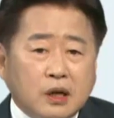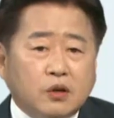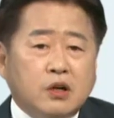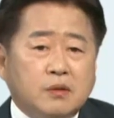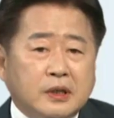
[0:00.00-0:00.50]

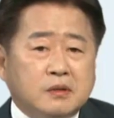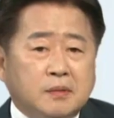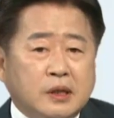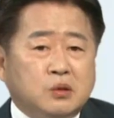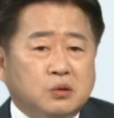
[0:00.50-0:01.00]
각광을 받으면
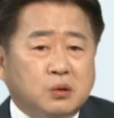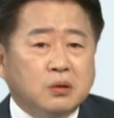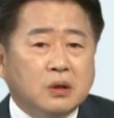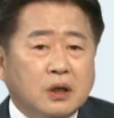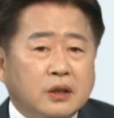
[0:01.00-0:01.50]

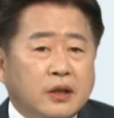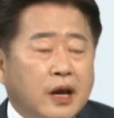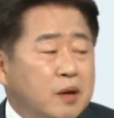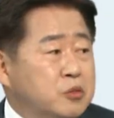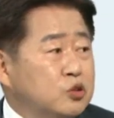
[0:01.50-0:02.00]
받을수록
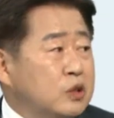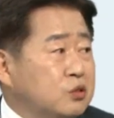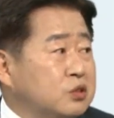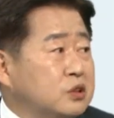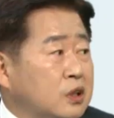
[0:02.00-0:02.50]
대한민국의
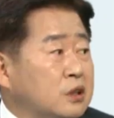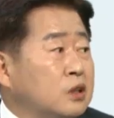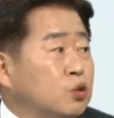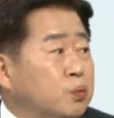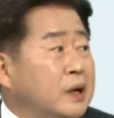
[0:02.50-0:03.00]
국격이
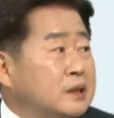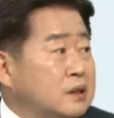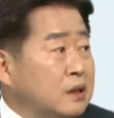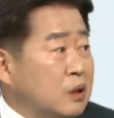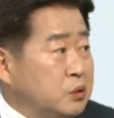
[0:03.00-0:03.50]
더
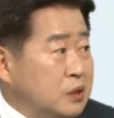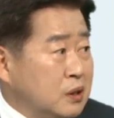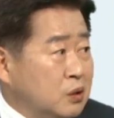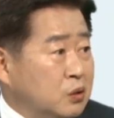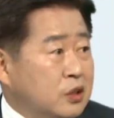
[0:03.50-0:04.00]
높아지는 거라고
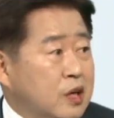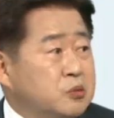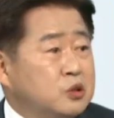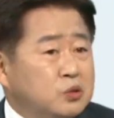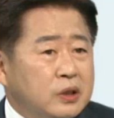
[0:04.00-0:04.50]
생각하고
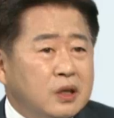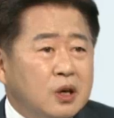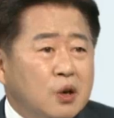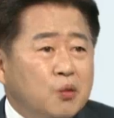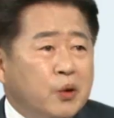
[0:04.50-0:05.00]
대한민국의
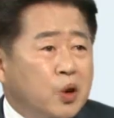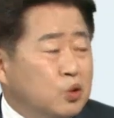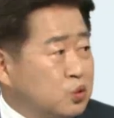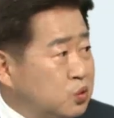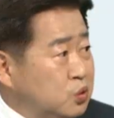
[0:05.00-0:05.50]

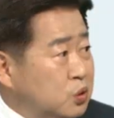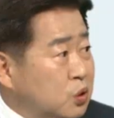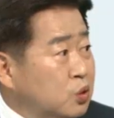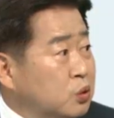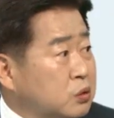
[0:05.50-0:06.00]
외교적
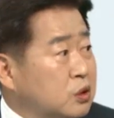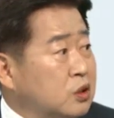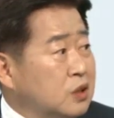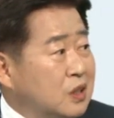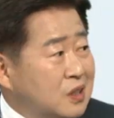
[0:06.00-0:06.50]
수준도
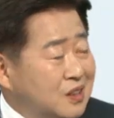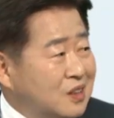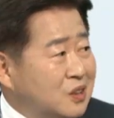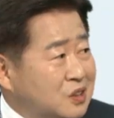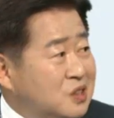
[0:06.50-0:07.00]
더욱더
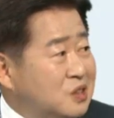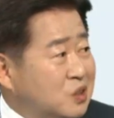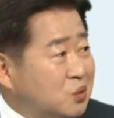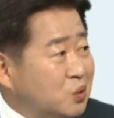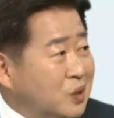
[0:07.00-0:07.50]
어,
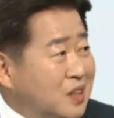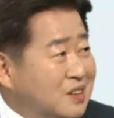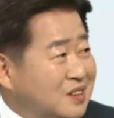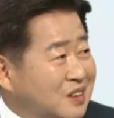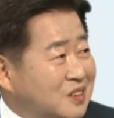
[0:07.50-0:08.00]

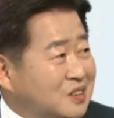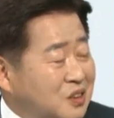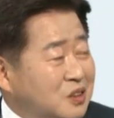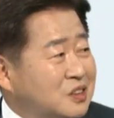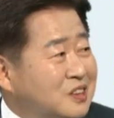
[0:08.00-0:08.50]
질적으로나 어,
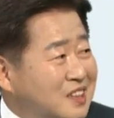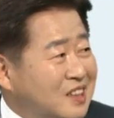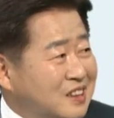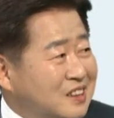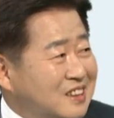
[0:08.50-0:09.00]
더
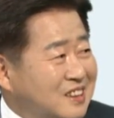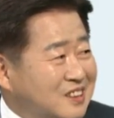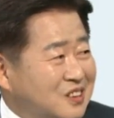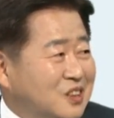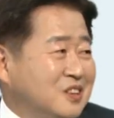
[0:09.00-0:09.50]
성장하는
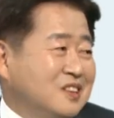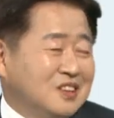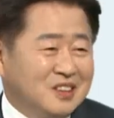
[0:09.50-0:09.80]
음. 그런